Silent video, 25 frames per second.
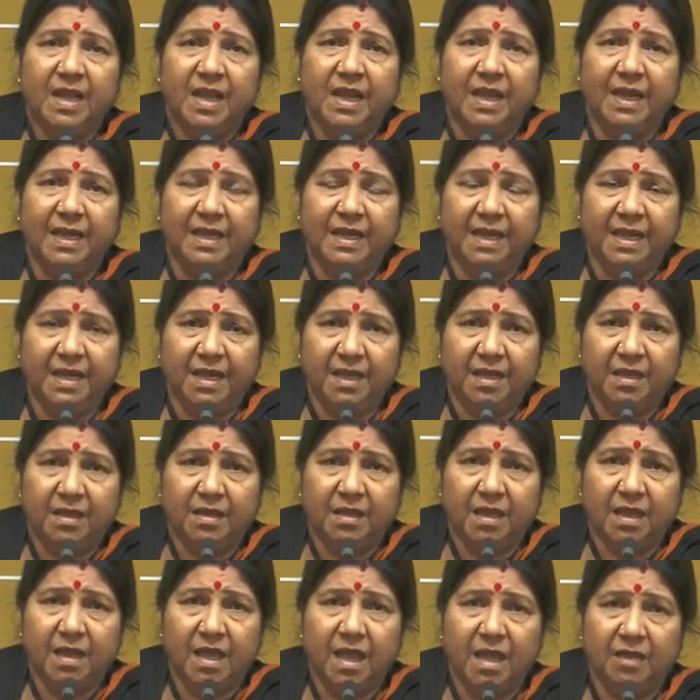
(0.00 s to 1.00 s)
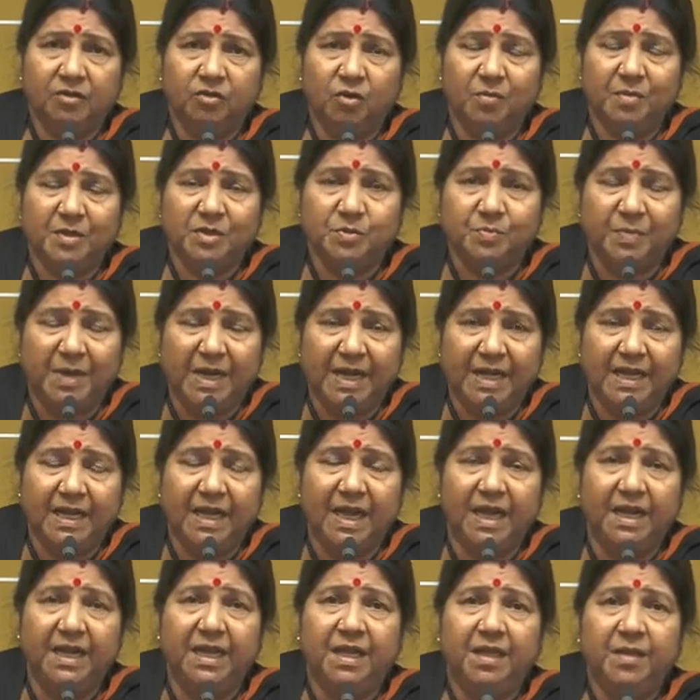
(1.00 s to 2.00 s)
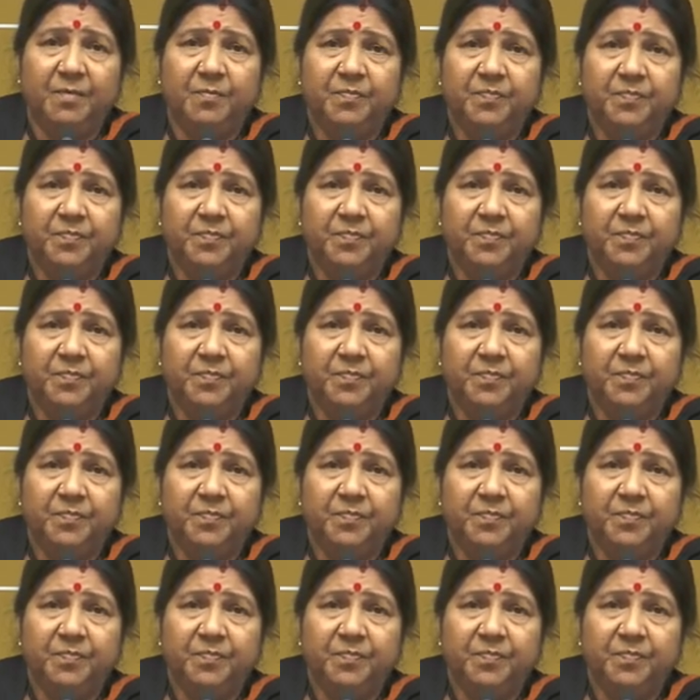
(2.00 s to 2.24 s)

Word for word: అలాగే ఆక్టోపస్ బిల్డింగ్ కానీ